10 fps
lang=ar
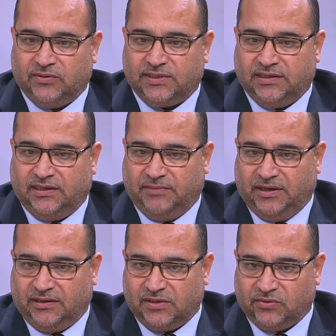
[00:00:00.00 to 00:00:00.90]
والسلام
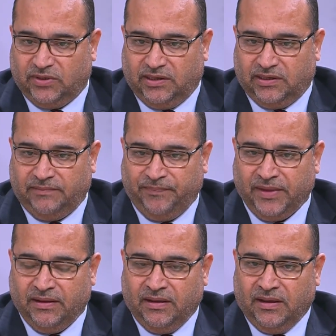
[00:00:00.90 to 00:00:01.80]
على رسول الله
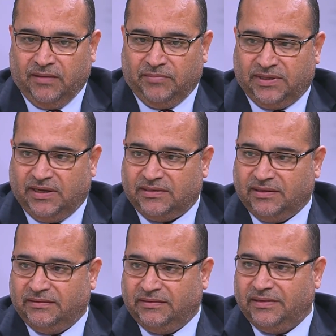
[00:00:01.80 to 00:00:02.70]
بداية
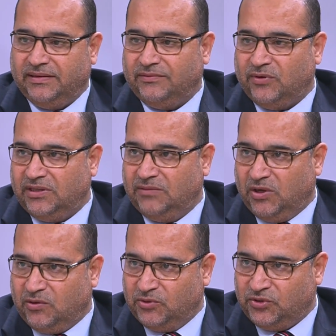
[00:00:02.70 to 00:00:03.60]
آه، نقدم
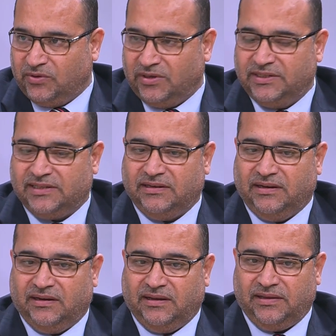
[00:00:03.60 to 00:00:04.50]
لكم الشكر
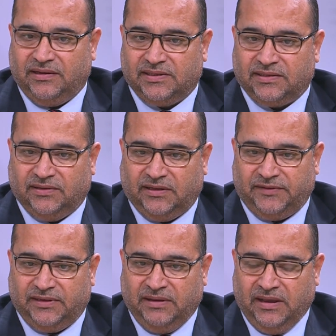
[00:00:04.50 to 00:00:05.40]
الجزيل على هذه
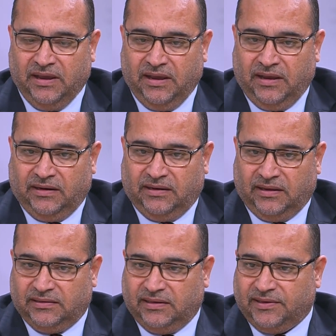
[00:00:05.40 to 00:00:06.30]
الاستضافة
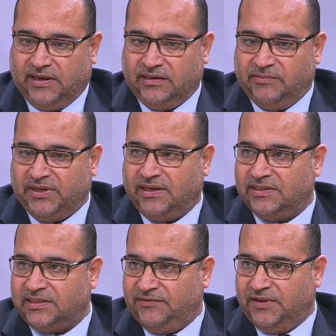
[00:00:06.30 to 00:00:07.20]
للحديث عن المراكز
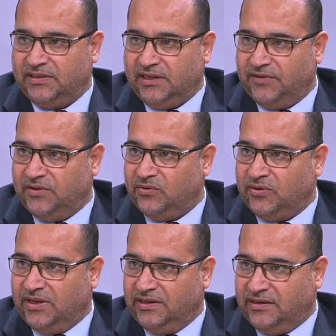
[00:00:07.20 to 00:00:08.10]
الصيفية لتحفيظ
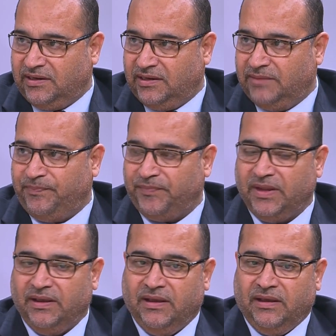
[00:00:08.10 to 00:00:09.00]
القرآن الكريم
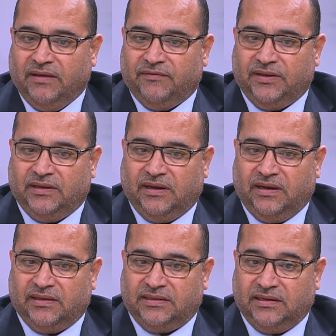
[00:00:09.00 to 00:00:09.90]
في
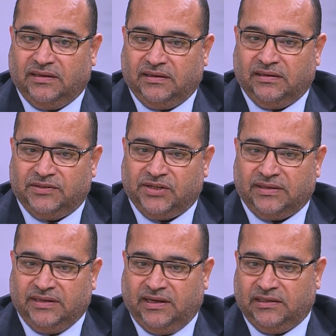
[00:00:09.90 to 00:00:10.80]
التي آه،
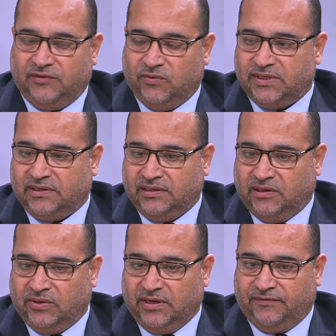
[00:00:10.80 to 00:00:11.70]
جرت العادة في وزارة
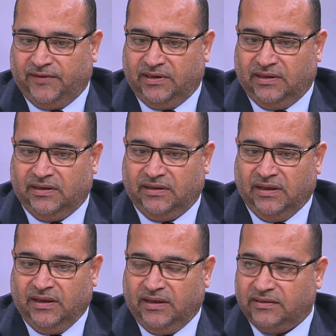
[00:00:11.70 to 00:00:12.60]
الأوقاف على
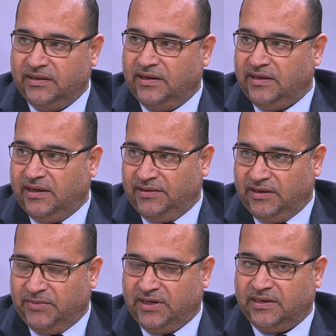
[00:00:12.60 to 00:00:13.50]
إطلاق هذه
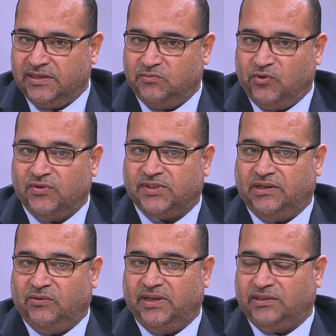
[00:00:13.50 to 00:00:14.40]
المراكز منذ
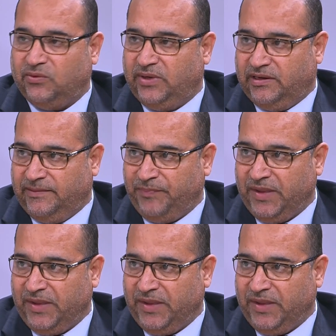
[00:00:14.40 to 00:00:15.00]
سنوات طويلة